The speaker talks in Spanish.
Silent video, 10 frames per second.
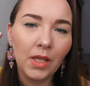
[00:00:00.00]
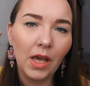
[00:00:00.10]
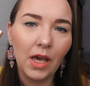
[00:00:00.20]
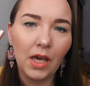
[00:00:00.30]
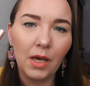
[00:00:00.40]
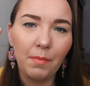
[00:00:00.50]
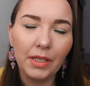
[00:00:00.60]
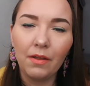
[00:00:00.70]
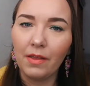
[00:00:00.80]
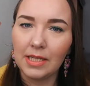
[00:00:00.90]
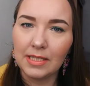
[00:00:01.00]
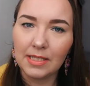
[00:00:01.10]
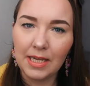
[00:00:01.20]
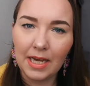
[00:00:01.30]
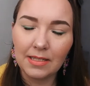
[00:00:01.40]
eh, Better Than
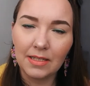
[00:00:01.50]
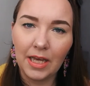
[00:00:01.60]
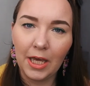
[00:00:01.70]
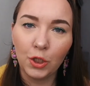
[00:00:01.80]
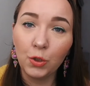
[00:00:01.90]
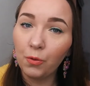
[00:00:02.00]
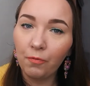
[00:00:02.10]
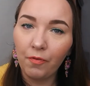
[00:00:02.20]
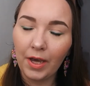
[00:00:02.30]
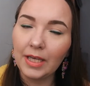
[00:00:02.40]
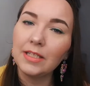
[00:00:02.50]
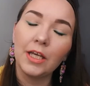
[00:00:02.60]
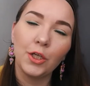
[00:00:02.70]
Sex de Too Faced.